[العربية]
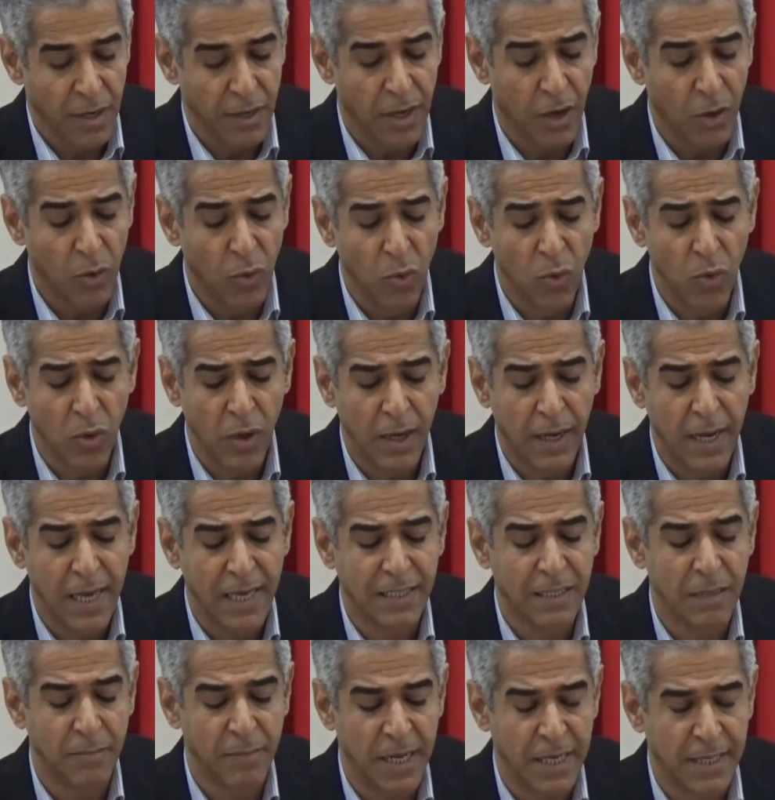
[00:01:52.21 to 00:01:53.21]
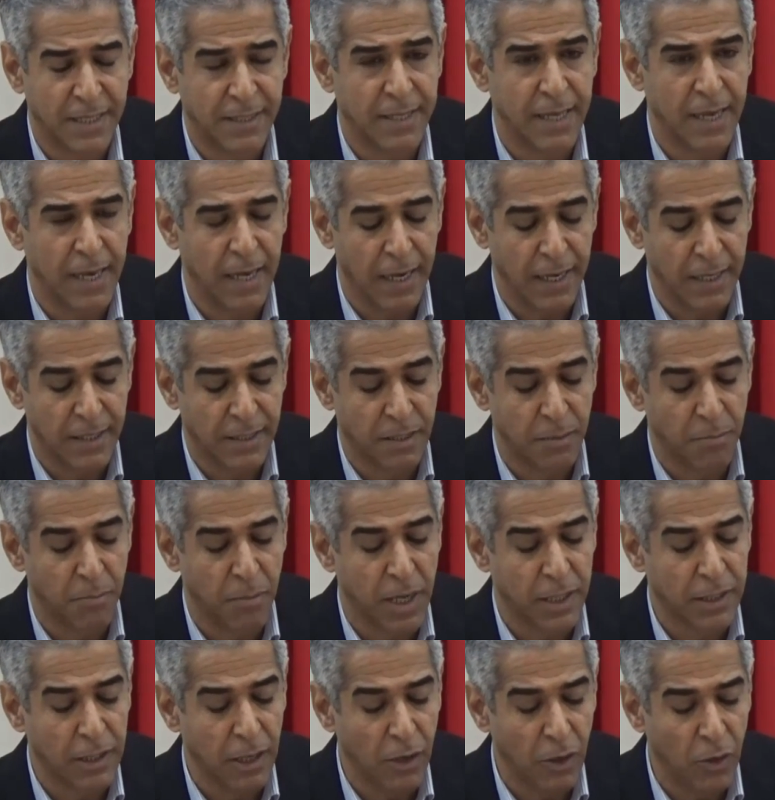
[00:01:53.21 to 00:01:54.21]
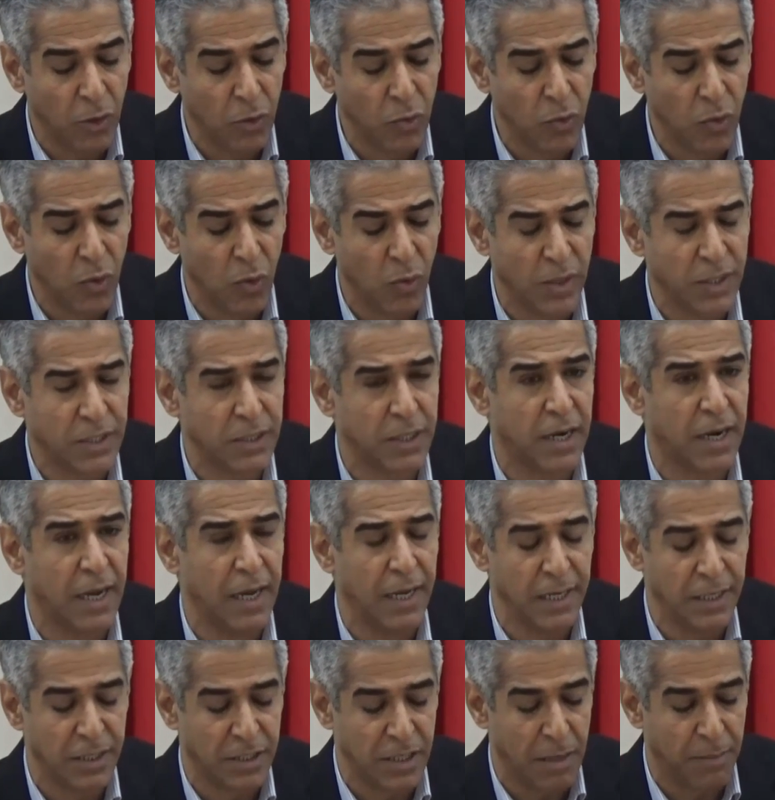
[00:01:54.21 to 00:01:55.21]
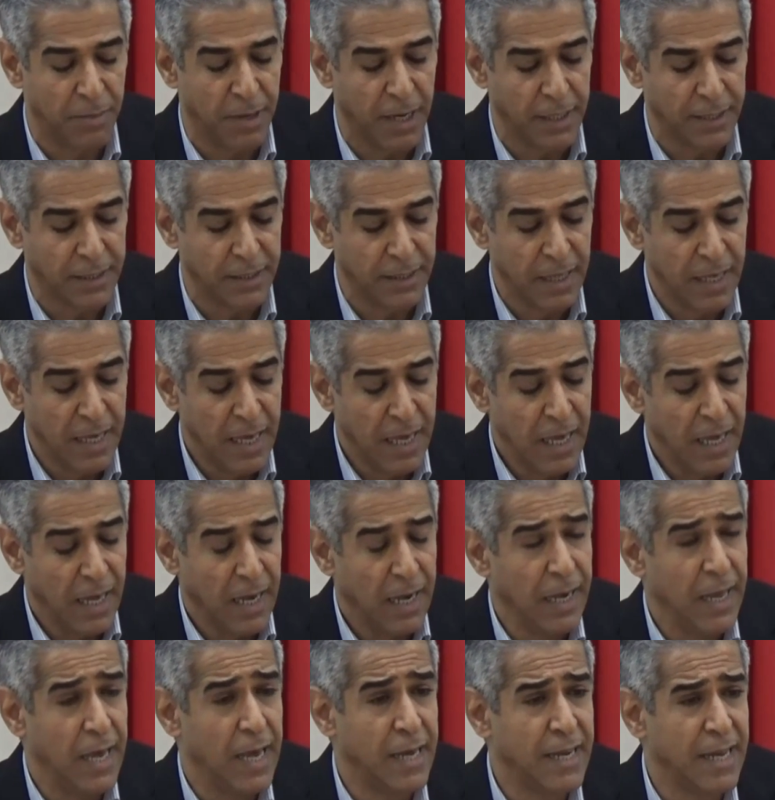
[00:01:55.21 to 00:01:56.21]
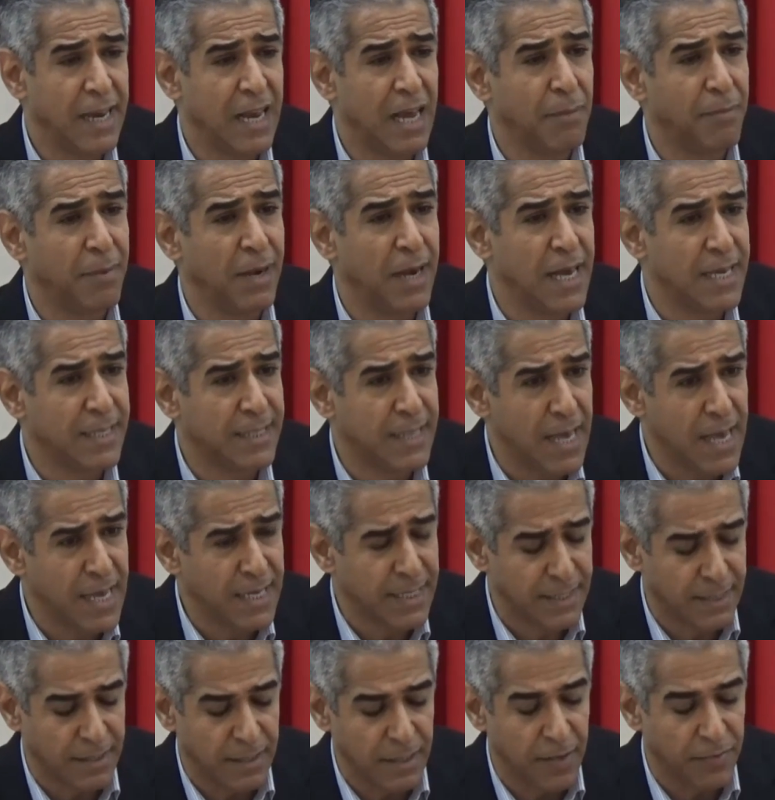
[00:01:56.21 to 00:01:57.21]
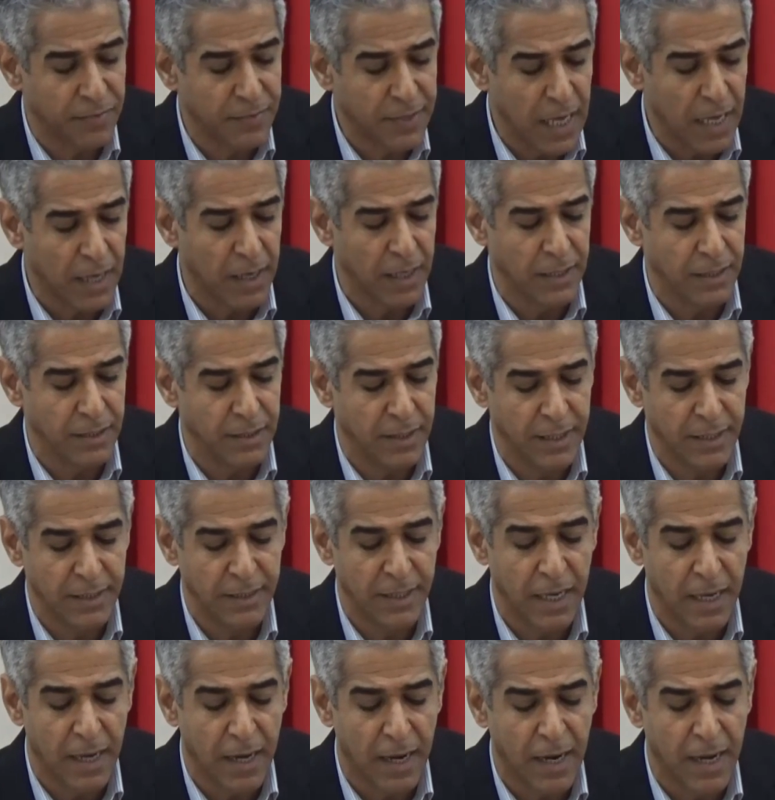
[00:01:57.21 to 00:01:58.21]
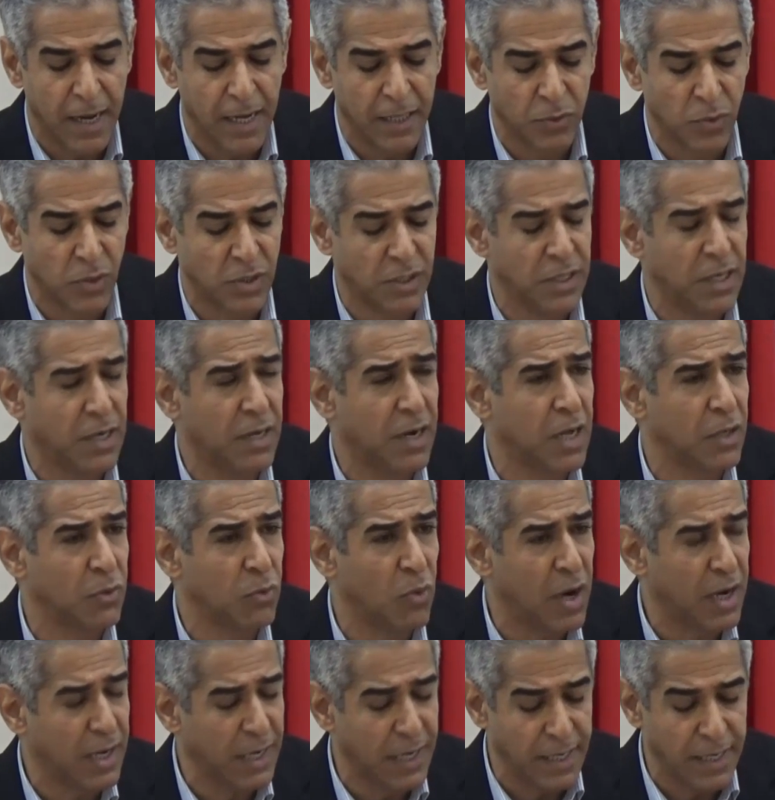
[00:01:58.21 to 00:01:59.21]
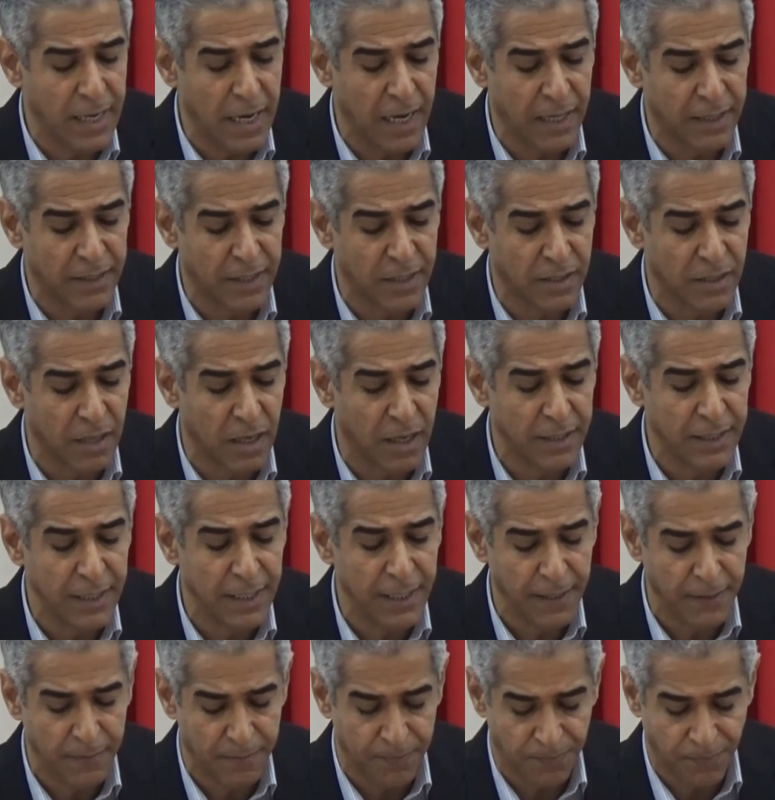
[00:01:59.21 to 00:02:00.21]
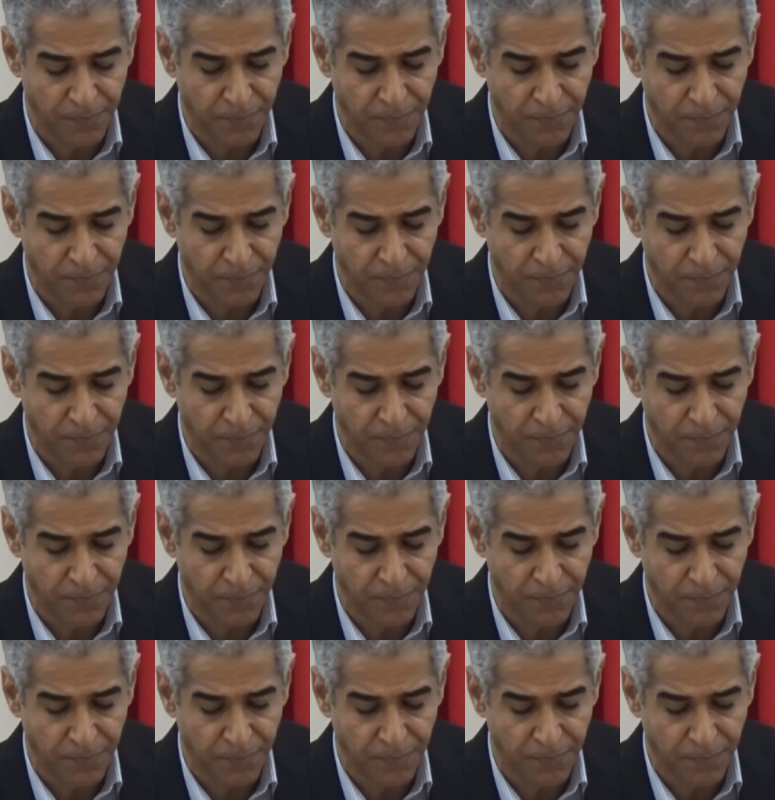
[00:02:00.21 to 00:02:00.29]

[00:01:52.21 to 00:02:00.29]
نقول ليس من السهل استنباط الحلول واجتراح الإجابات لأننا بالأساس نفتقد عند قراءة واستعراض واقعنا الاقتصادي